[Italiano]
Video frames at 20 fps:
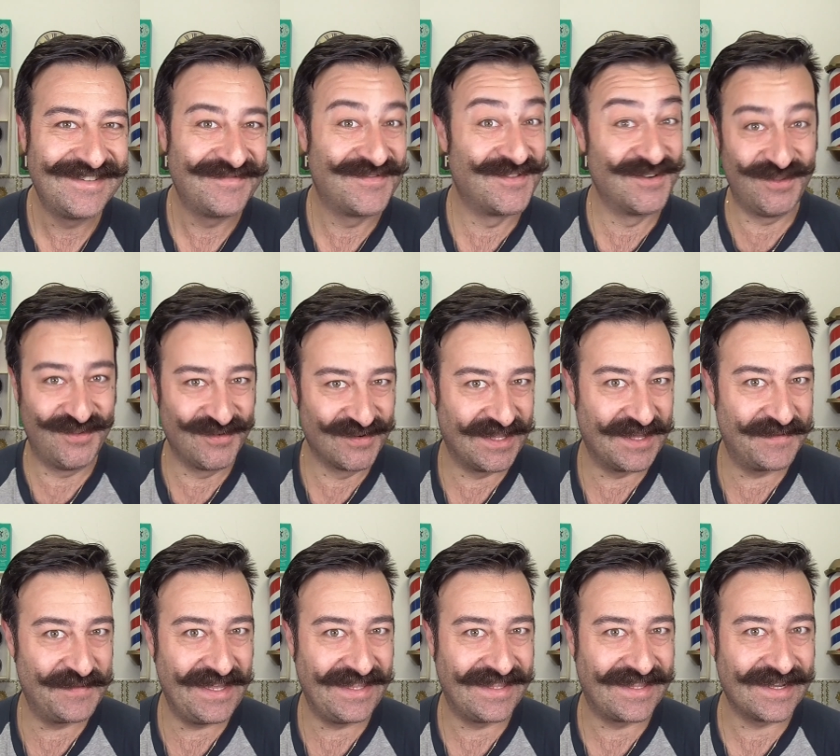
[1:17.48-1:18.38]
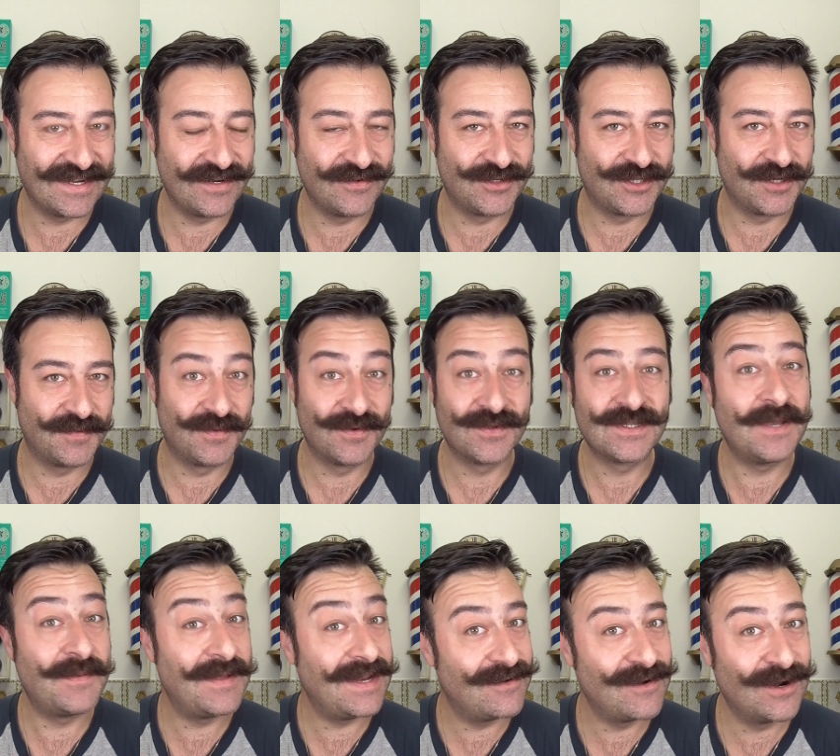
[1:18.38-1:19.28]
Fortunatamente che non c'è più.
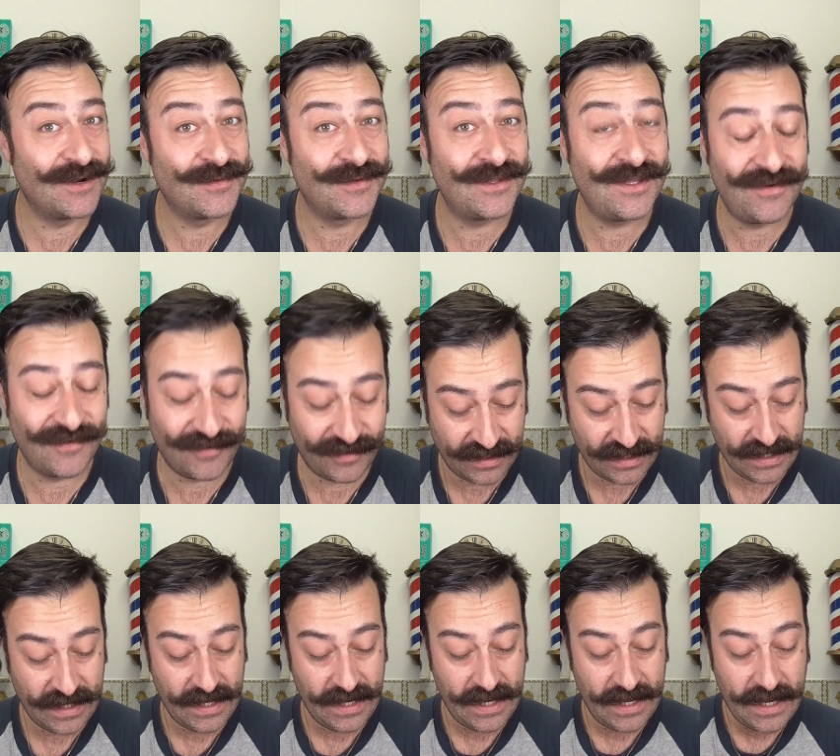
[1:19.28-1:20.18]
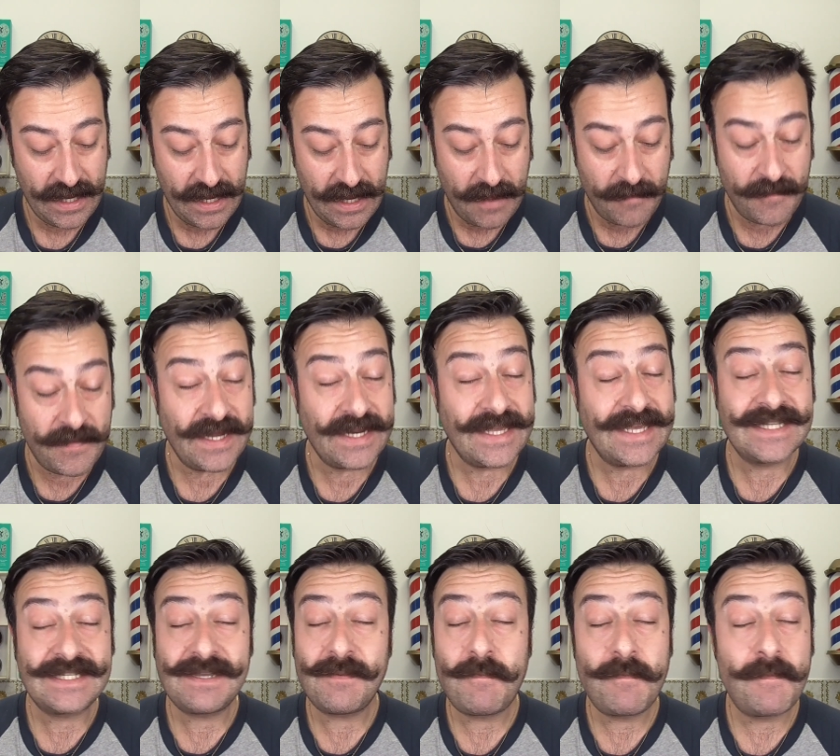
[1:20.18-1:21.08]
Sai per quale motivo?
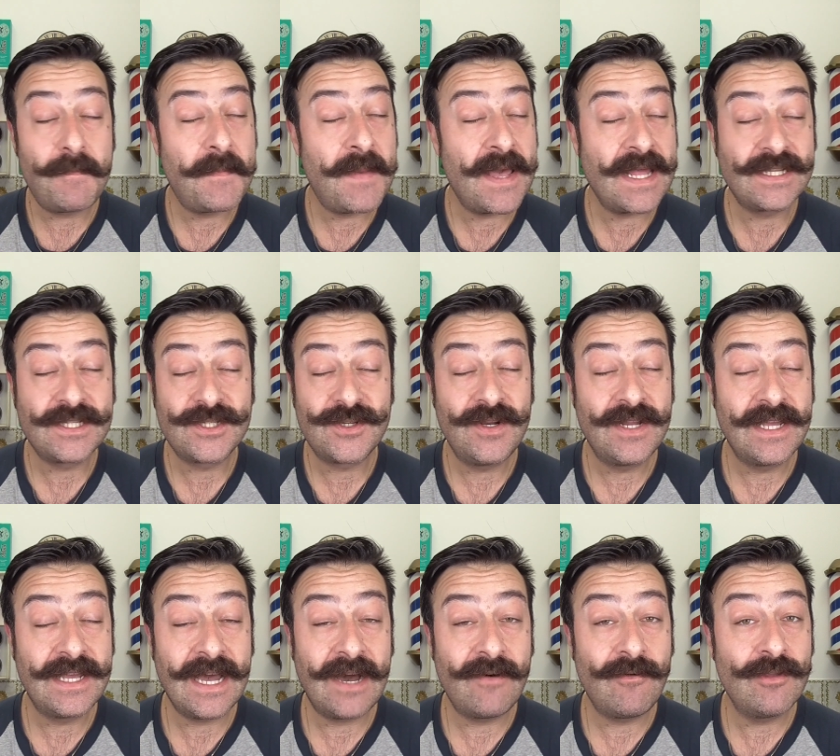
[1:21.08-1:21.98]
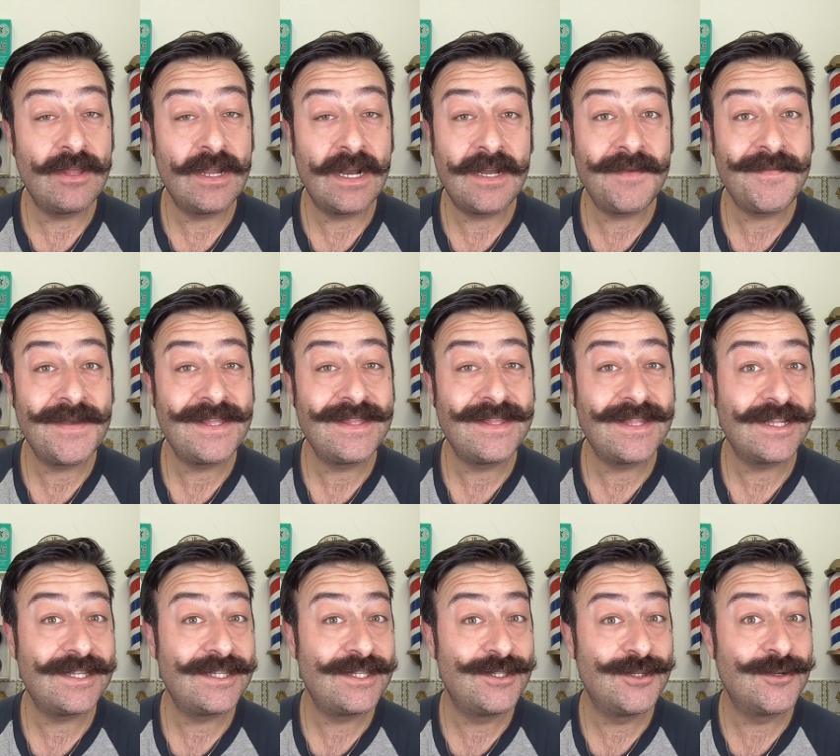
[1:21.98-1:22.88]
Perché si è perso il cavo
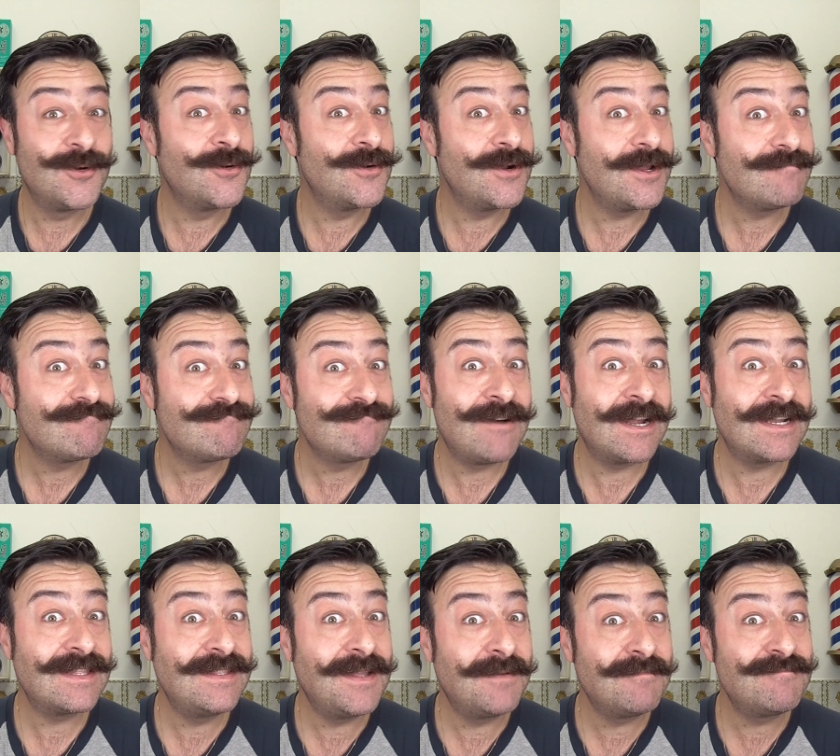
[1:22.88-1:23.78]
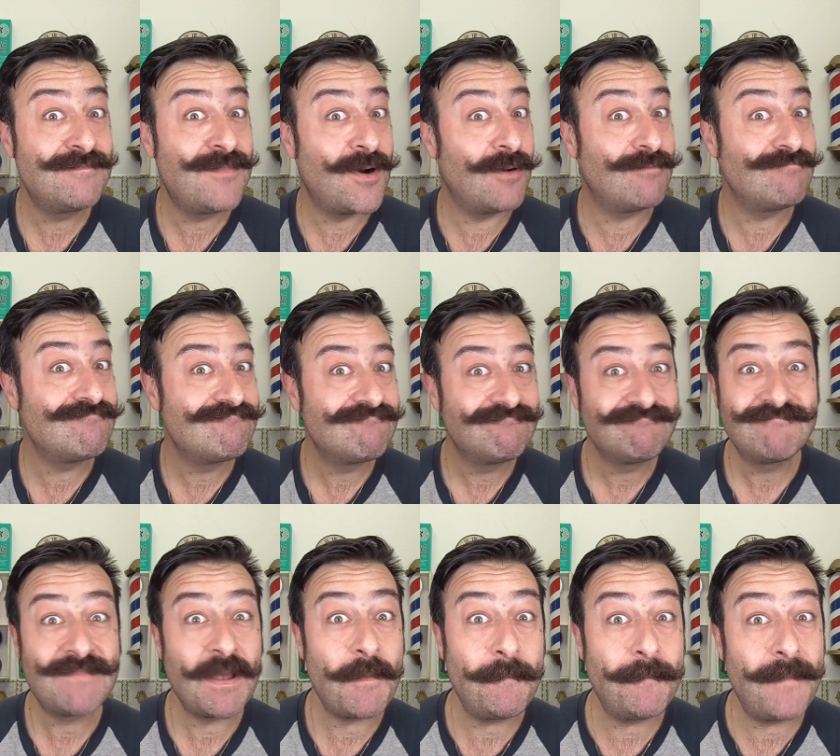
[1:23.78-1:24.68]
dell'alimentazione. Guarda un po'
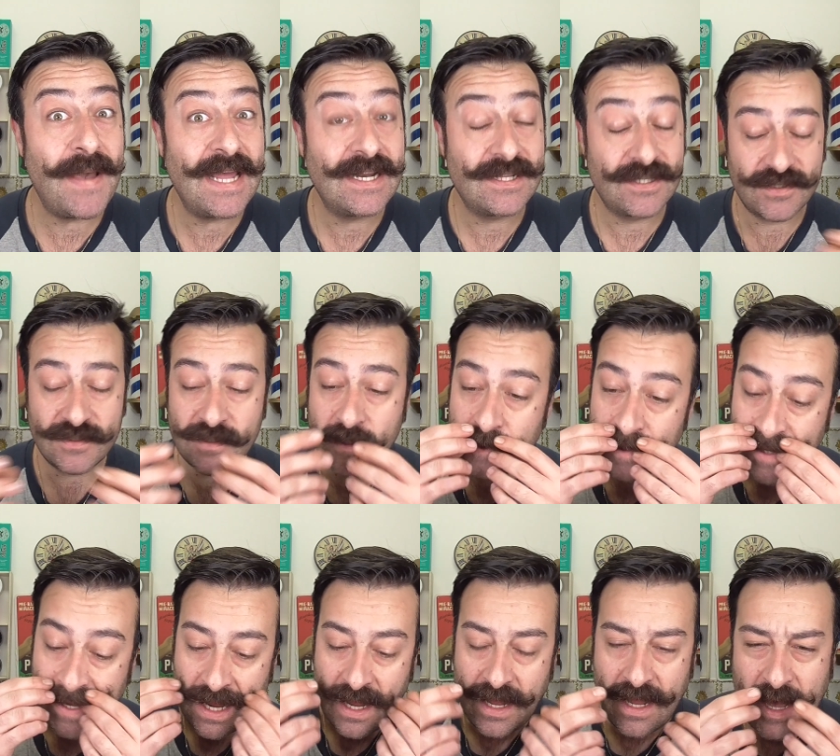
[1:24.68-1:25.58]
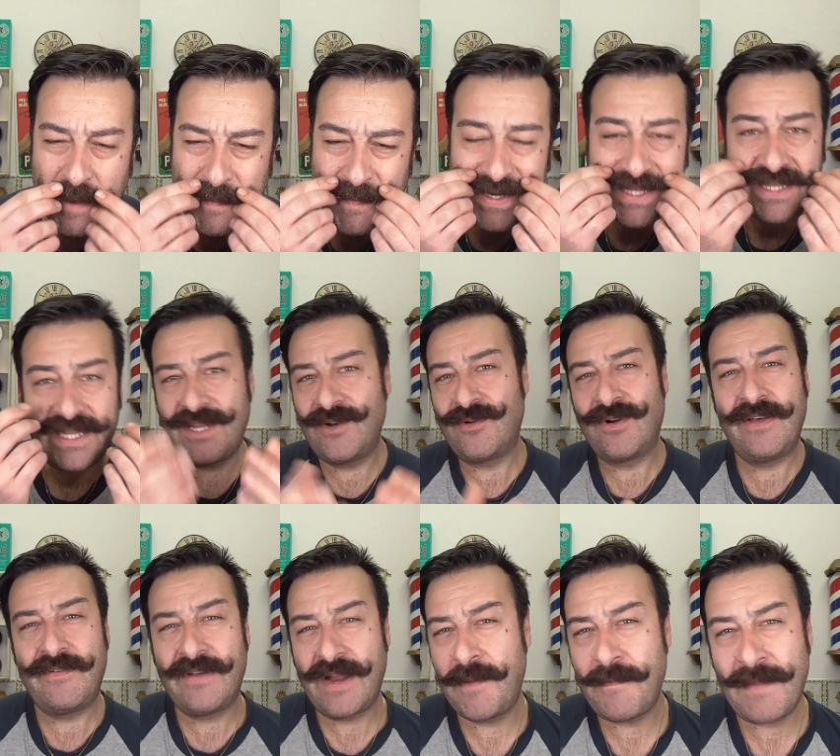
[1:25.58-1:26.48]
è pezzo. A parte che non
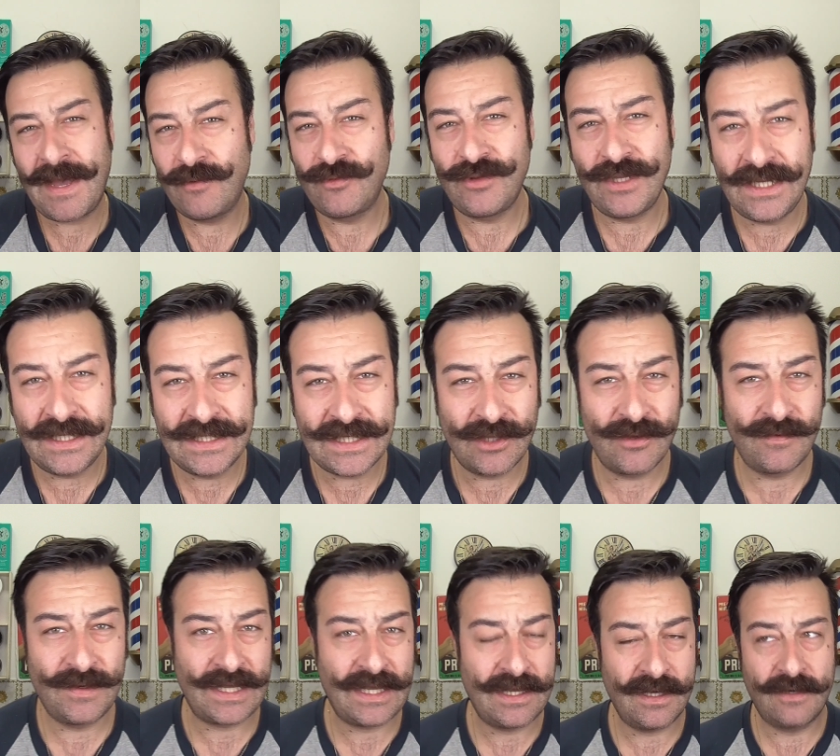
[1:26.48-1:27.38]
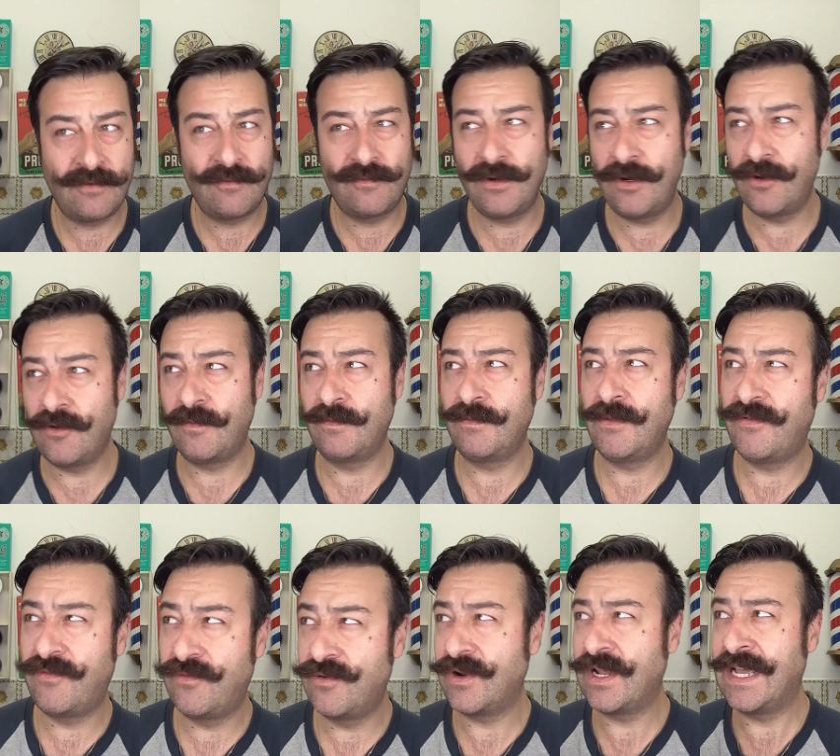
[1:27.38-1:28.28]
l'avrei mai utilizzato perché quello mi
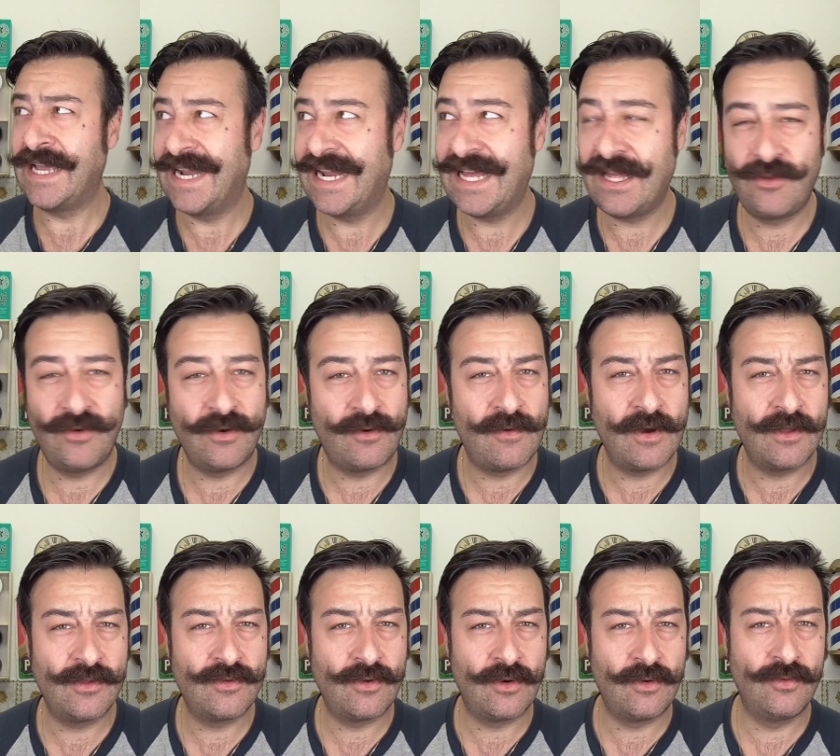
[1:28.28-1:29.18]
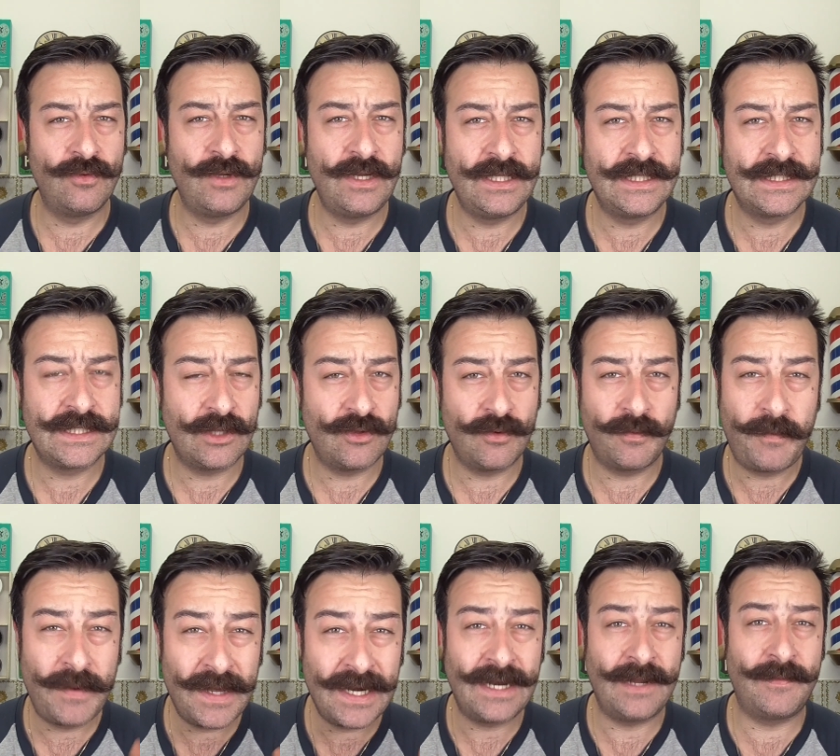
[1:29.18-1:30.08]
fu regalato e quando l'ho utilizzato
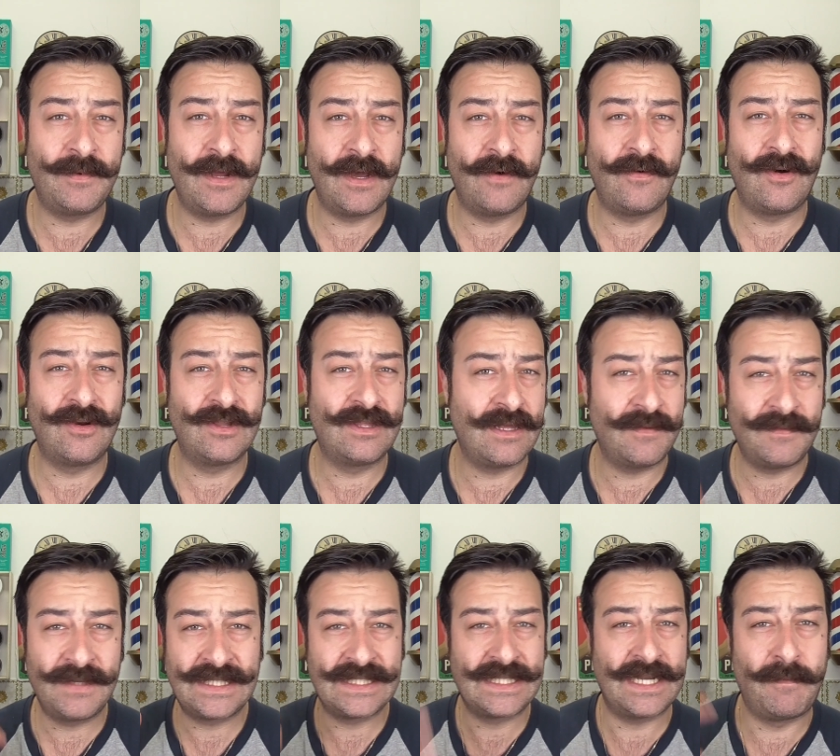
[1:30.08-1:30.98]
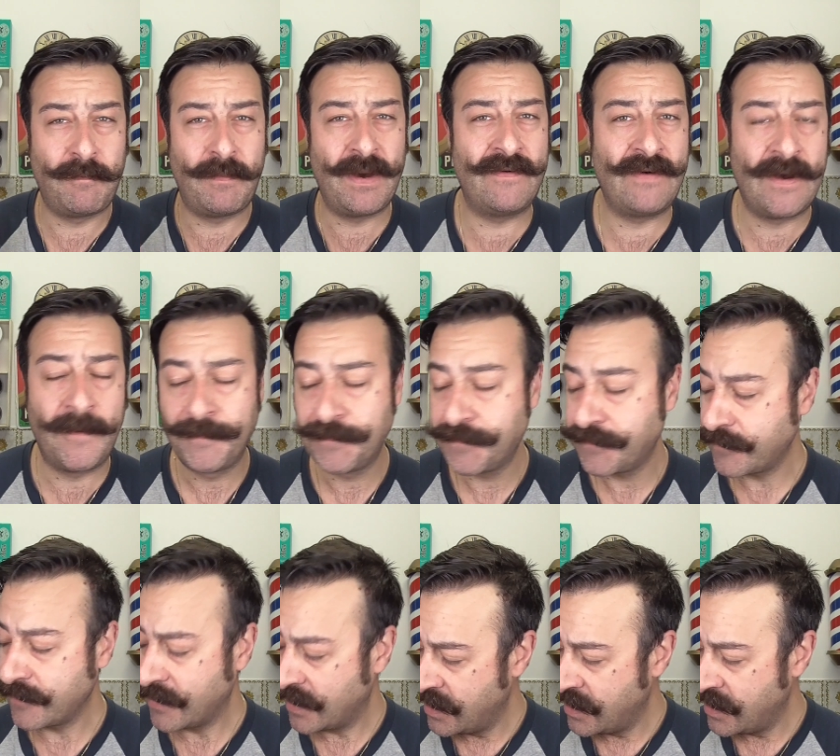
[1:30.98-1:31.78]
per la prima volta mi strappava